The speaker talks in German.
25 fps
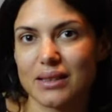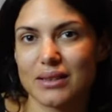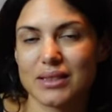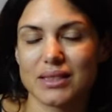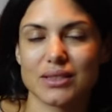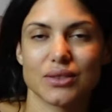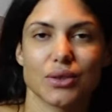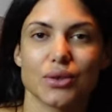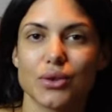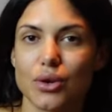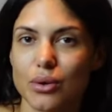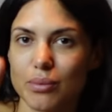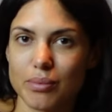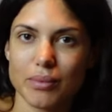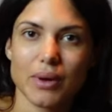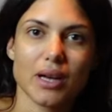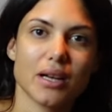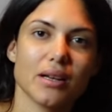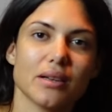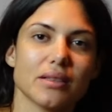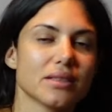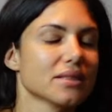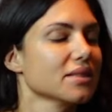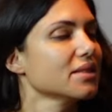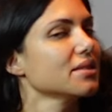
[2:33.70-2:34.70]
habe, ich so, guck
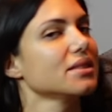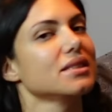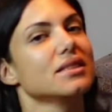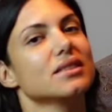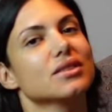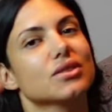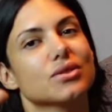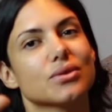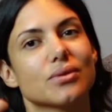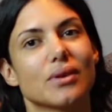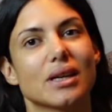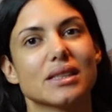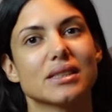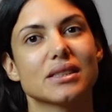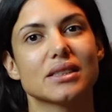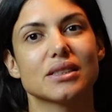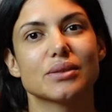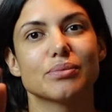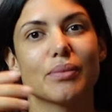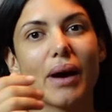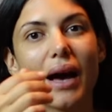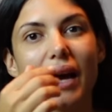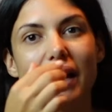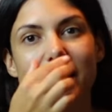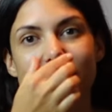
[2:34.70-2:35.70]
mal, siehst du, was ich
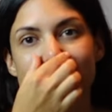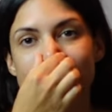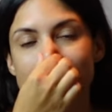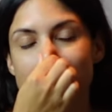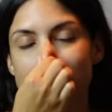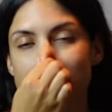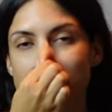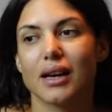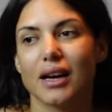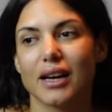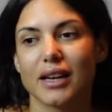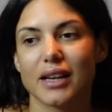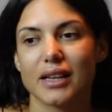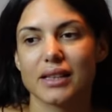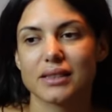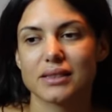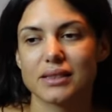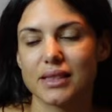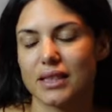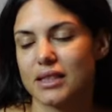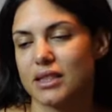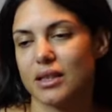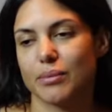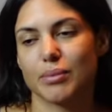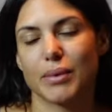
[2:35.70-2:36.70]
meine? Hat er
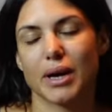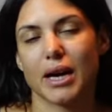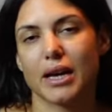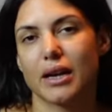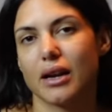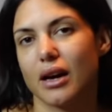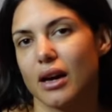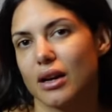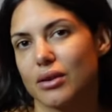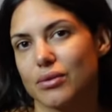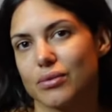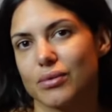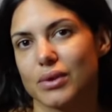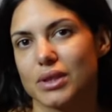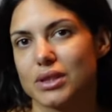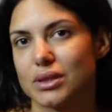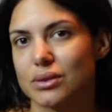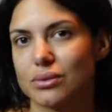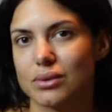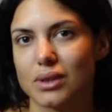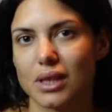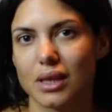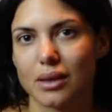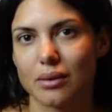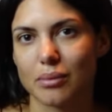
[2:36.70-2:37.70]
gesagt, ich habe keine Ahnung, was
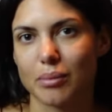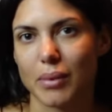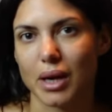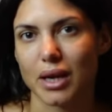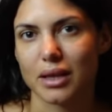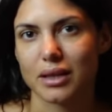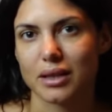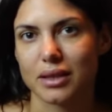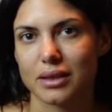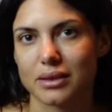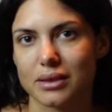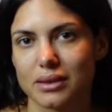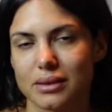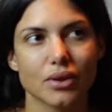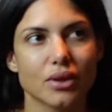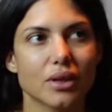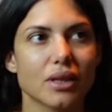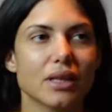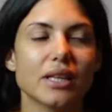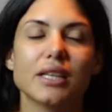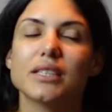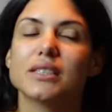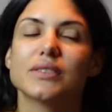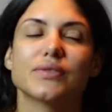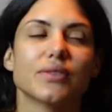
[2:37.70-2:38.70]
du da gemalt hast.
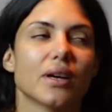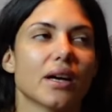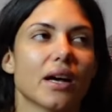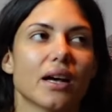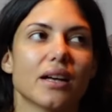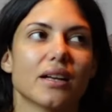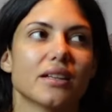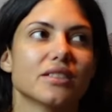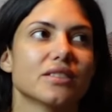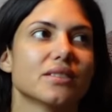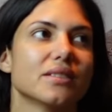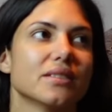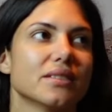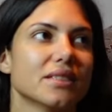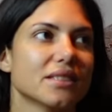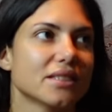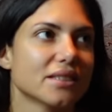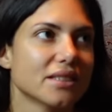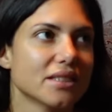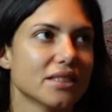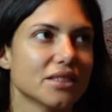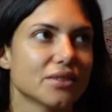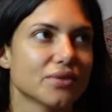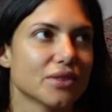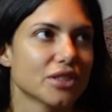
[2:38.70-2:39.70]
Ich, äh,
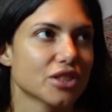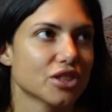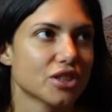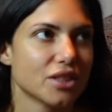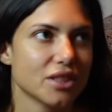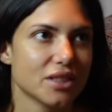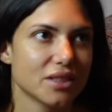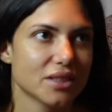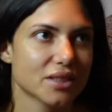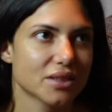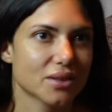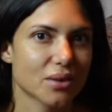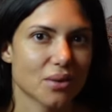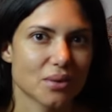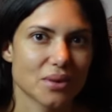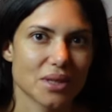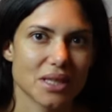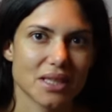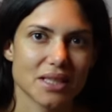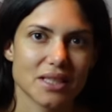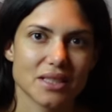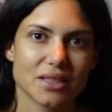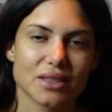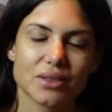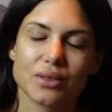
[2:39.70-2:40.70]
ich, ich verstehe die Story
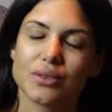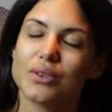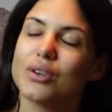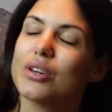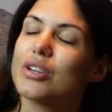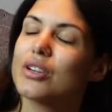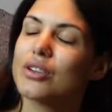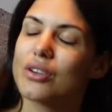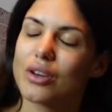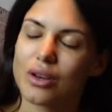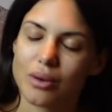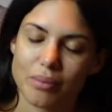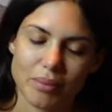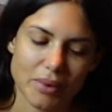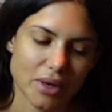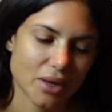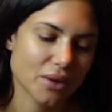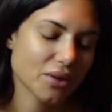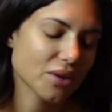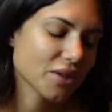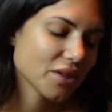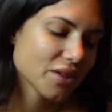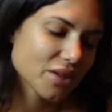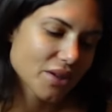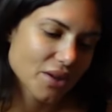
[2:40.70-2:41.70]
nicht. Und nochmal,
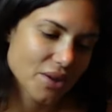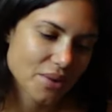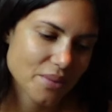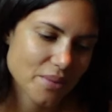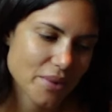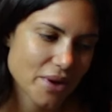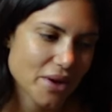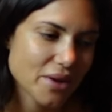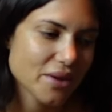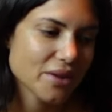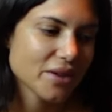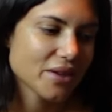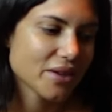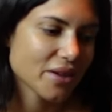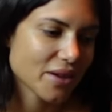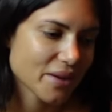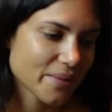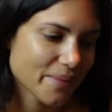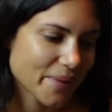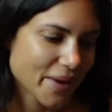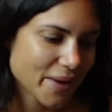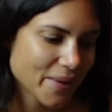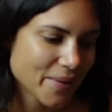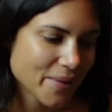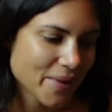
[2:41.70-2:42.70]
und nochmal, und
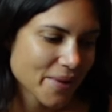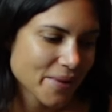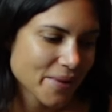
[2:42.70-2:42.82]
nochmal